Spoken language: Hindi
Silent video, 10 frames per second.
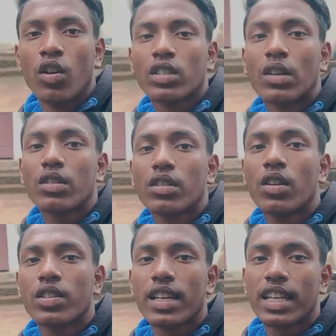है लॉकडाउन हो
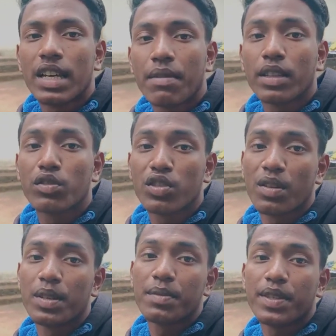जाने के बाद कुछ
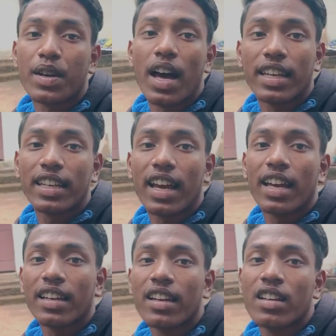समझ में तो आ नहीं रहा है
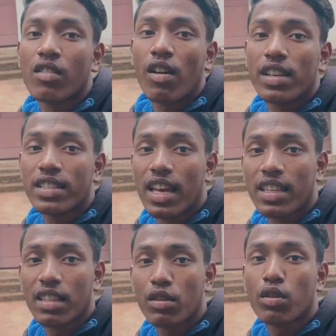कॉलेज जाते
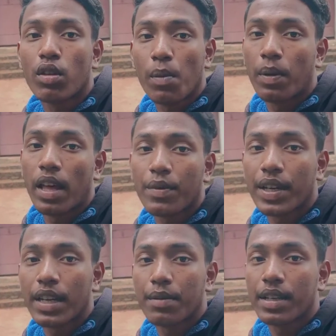थे तो थोड़ा पढ़ाई
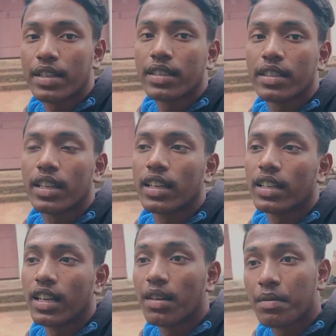वगैरह भी करते थे लेकिन
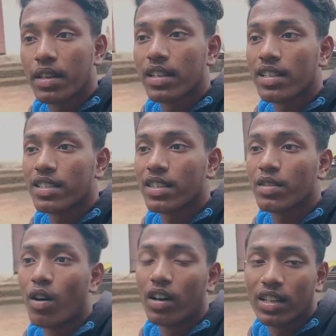घर में रहने से तो
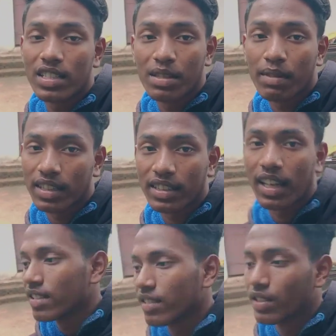और अजीब लगता
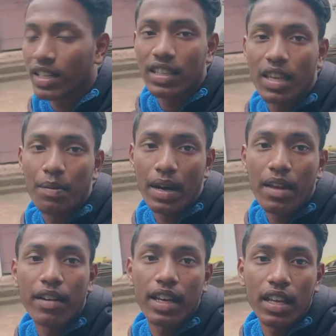है तो देखते हैं पढ़ाई
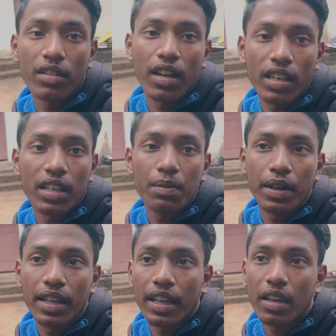वगैरह तो करनी ही
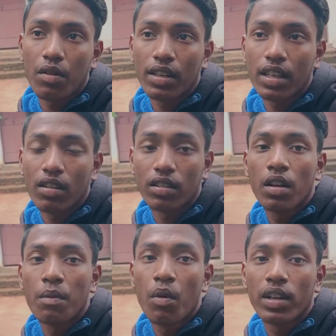पड़ेगी क्योंकि और
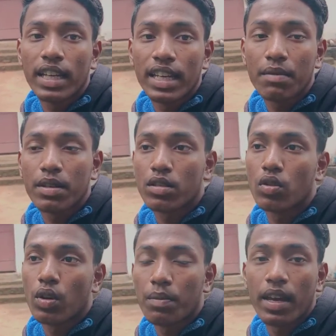बोर्ड के लिए बस दो
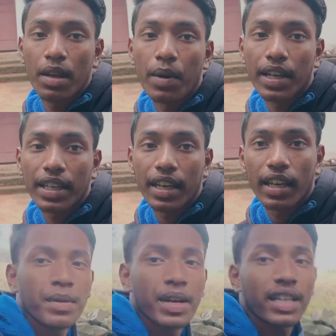ही महीना बाकी है
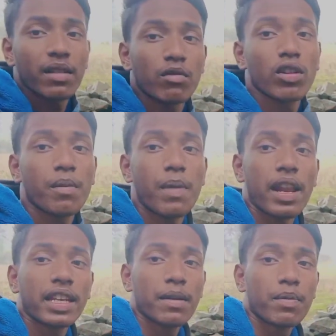मेन हम लोग का
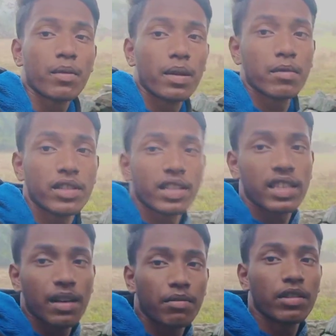पानी का प्रॉब्लम हो
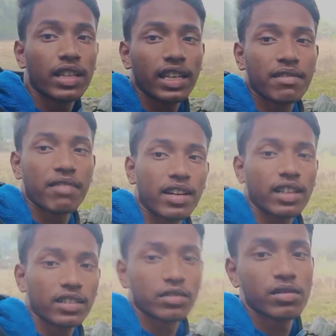जाता है बोल के
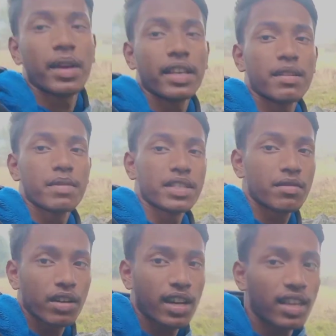वरना तो पहले
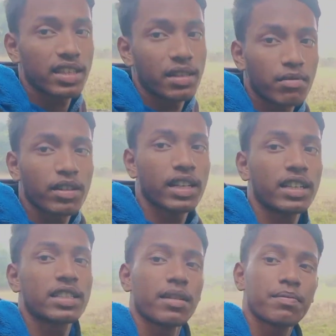मशीन वगैरह थी बोल
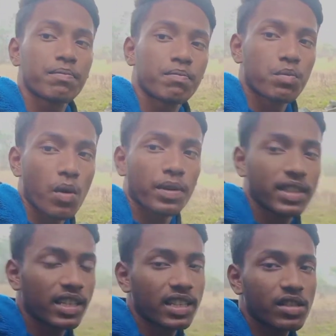के सब
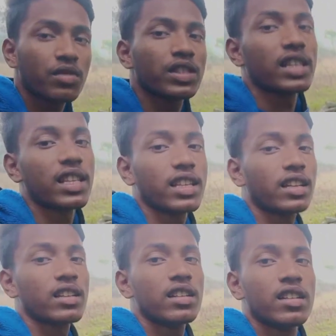प्रॉपर तरीके से हो जाता
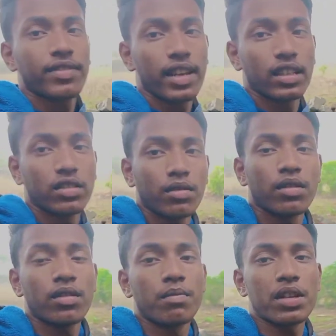था तो फिलहाल तो
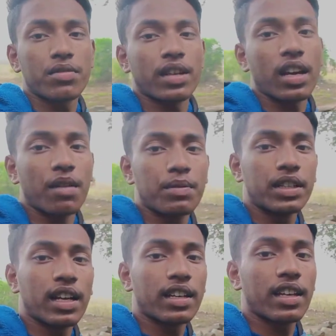ब्रश वगैरह
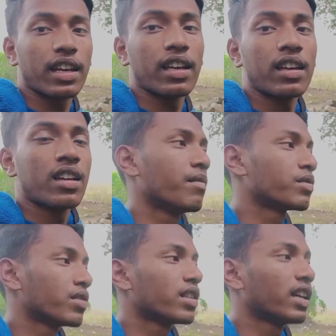कंप्लीट कर लिए हैं
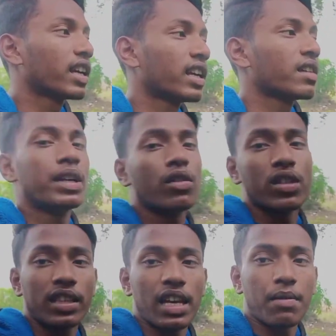हम सोच रहे हैं कि भीड़
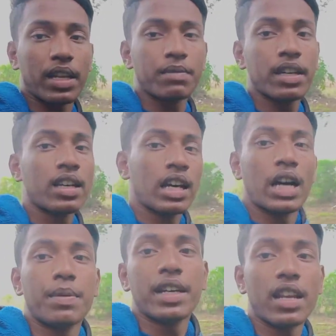हो जाता है बाद में
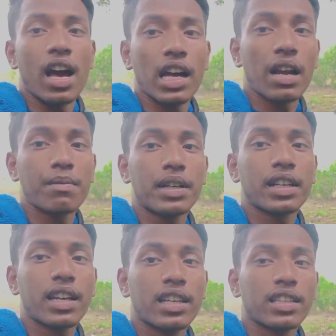अभी नहा के
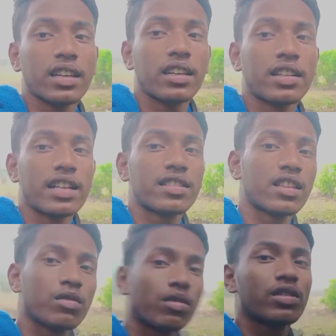कंप्लीट कर लेते हैं
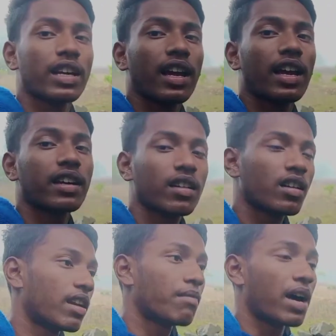टेंशन दूर हो जाएगा एक
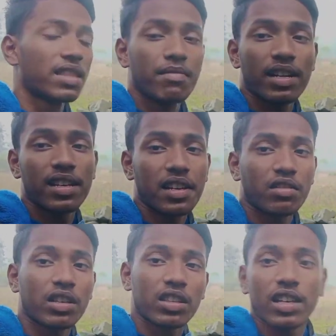वरना बाद में आ
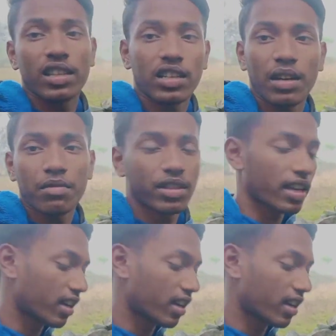जाएंगे तो कितना कितना टाइम हो